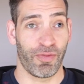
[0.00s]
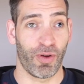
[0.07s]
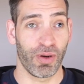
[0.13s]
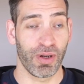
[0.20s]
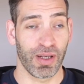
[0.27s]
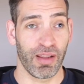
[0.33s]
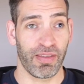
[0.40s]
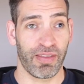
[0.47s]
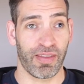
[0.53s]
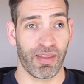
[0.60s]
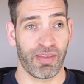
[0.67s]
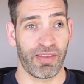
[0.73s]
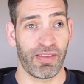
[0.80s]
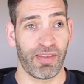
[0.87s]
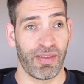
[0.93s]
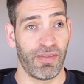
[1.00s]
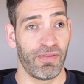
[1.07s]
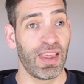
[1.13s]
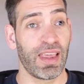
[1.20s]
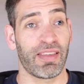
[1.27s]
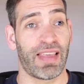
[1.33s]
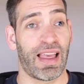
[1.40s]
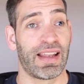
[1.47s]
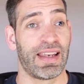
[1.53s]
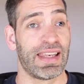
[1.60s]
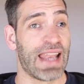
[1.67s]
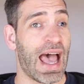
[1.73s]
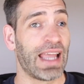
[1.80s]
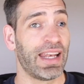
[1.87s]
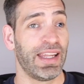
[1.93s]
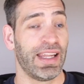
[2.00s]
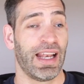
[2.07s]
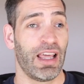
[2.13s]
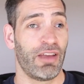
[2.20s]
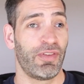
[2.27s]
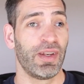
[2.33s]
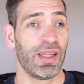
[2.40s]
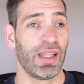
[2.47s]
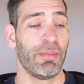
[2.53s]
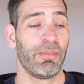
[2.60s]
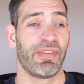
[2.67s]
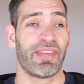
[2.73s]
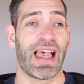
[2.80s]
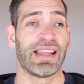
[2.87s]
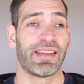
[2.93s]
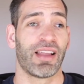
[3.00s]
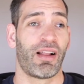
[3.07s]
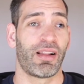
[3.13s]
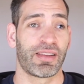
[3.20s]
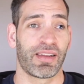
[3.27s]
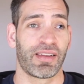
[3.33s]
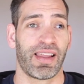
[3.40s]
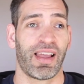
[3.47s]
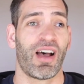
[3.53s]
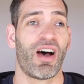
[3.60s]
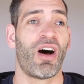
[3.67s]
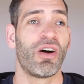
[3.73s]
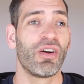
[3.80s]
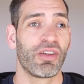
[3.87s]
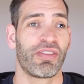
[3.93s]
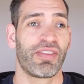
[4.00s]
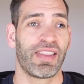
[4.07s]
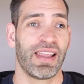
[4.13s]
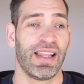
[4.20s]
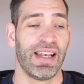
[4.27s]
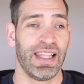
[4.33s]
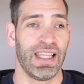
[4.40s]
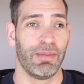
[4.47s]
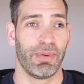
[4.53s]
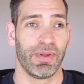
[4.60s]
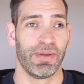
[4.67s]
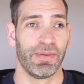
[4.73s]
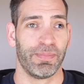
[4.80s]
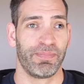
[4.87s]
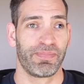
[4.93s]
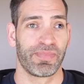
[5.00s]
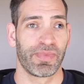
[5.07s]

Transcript: folgendes, dass wir seit 9-11 im Zeitalter der Angst leben.